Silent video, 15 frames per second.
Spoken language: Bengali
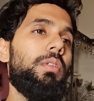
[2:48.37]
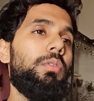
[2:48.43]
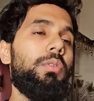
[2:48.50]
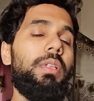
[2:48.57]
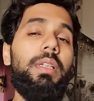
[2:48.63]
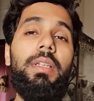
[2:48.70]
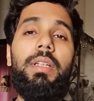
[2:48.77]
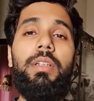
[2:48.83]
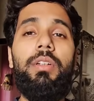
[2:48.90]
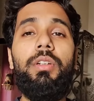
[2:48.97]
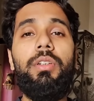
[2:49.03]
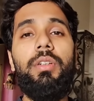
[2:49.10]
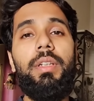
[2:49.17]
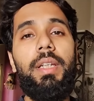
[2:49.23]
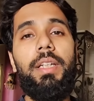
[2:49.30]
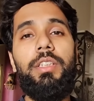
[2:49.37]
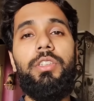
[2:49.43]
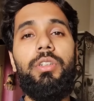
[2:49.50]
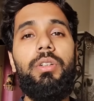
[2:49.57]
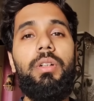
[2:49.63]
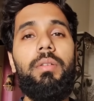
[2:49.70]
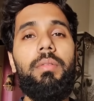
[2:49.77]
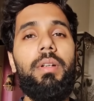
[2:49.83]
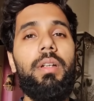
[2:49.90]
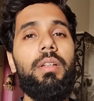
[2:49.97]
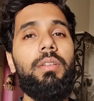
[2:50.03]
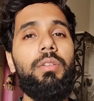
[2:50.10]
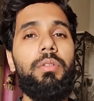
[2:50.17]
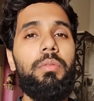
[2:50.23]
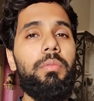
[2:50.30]
দু তিন দিন হয়তো দেখছো আমরা
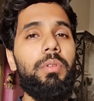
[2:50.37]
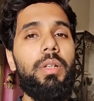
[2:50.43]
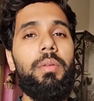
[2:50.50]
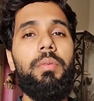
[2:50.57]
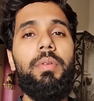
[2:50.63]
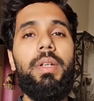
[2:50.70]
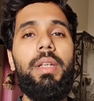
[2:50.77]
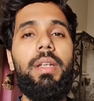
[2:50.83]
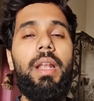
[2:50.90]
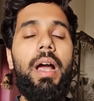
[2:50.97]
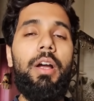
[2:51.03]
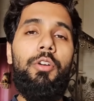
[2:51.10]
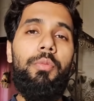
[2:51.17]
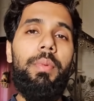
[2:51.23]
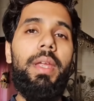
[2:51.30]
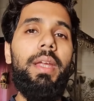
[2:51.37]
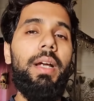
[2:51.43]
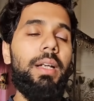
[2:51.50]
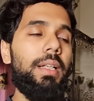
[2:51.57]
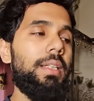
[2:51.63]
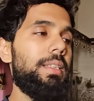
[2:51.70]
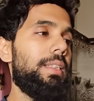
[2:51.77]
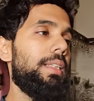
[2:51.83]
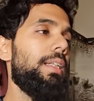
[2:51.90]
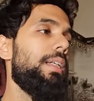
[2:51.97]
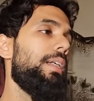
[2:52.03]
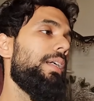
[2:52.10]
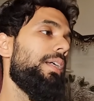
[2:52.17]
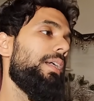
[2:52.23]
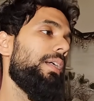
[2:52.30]
তো মোটামুটি না ঘুমিয়েই কাটাচ্ছি
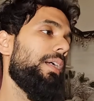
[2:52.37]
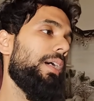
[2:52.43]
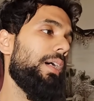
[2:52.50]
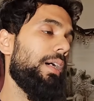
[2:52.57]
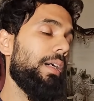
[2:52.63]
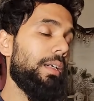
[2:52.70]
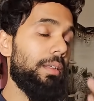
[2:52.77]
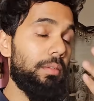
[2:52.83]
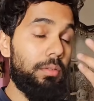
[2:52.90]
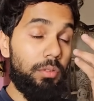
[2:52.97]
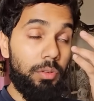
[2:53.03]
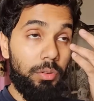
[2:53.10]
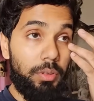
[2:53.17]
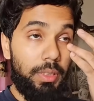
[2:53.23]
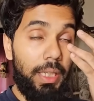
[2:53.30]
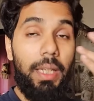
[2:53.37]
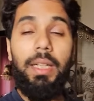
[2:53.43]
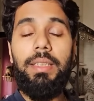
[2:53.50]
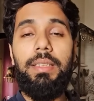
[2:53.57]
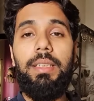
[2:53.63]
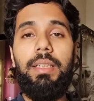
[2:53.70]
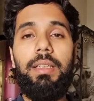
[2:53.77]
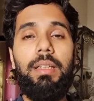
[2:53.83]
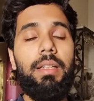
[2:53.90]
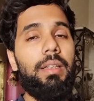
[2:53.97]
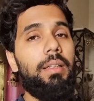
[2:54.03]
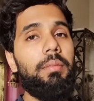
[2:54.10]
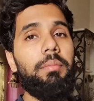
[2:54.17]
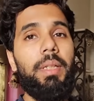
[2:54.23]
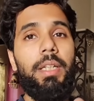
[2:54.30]
তো ঠিক আছে
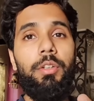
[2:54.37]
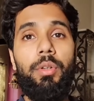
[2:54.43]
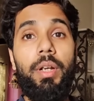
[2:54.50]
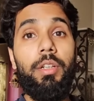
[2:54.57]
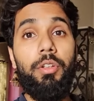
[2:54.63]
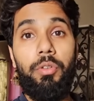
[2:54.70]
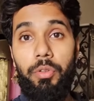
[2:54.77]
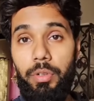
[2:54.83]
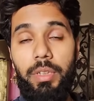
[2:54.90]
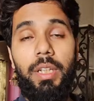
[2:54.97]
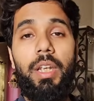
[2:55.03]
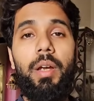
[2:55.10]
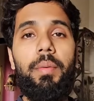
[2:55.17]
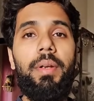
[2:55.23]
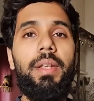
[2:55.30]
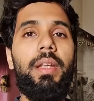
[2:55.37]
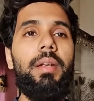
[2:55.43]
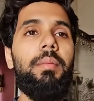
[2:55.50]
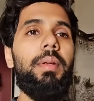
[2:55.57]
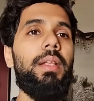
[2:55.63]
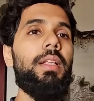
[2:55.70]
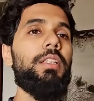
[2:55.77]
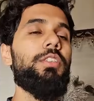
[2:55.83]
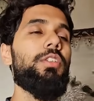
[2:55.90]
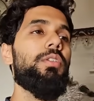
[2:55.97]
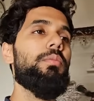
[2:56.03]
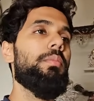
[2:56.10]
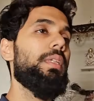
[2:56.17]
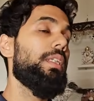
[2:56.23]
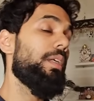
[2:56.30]
একটুখানি তো করতেই হবে নিজের মেয়েদের জন্য
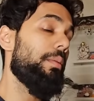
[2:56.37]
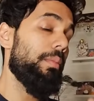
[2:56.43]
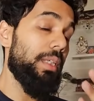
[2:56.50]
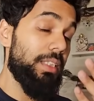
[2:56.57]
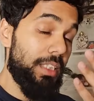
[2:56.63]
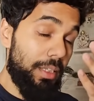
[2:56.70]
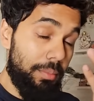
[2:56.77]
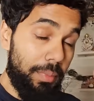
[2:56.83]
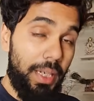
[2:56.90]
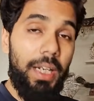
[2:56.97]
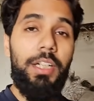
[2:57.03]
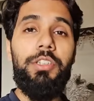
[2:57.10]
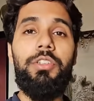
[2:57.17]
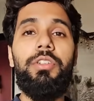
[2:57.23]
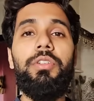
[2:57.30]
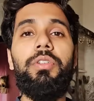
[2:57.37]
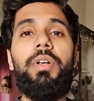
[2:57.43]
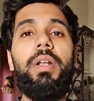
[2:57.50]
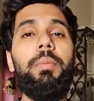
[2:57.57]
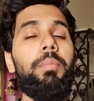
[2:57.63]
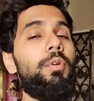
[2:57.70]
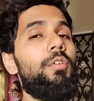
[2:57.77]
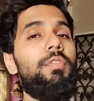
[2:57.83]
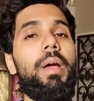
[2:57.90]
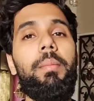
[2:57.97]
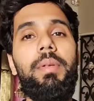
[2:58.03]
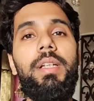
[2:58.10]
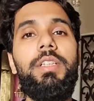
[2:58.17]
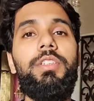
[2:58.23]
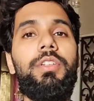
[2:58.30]
নিজের নিজের মেয়ের জন্য অ্যান্ড পুরো
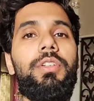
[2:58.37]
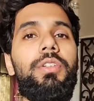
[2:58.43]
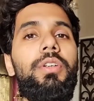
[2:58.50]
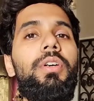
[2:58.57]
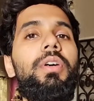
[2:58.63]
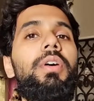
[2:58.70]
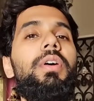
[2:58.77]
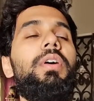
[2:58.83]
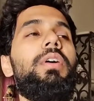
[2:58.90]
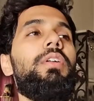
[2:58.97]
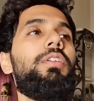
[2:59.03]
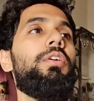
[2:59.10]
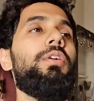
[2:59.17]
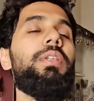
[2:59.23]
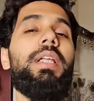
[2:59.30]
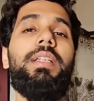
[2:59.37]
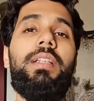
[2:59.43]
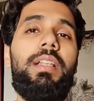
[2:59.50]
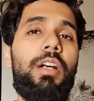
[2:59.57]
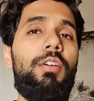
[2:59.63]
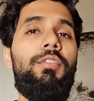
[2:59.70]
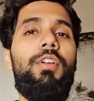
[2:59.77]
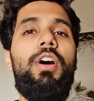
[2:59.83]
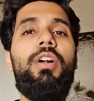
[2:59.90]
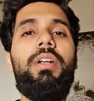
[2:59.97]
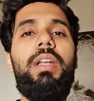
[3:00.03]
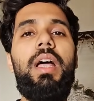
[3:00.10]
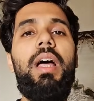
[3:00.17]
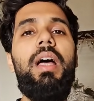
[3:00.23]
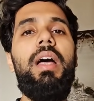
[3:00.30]
ফ্যামিলির জন্য তো দেখতে থাকো
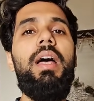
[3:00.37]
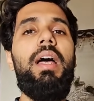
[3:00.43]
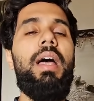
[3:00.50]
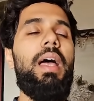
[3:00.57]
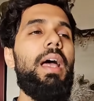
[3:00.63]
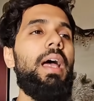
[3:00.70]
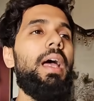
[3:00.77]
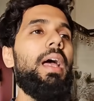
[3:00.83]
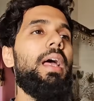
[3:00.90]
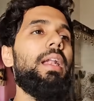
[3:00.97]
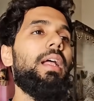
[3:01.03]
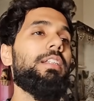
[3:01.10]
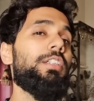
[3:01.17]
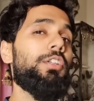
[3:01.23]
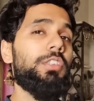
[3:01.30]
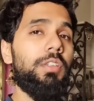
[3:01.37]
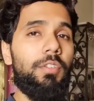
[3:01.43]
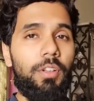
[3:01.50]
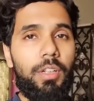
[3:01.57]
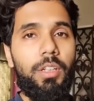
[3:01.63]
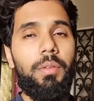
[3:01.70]
ব্লগটা অ্যান্ড আশা করছি ব্লগটা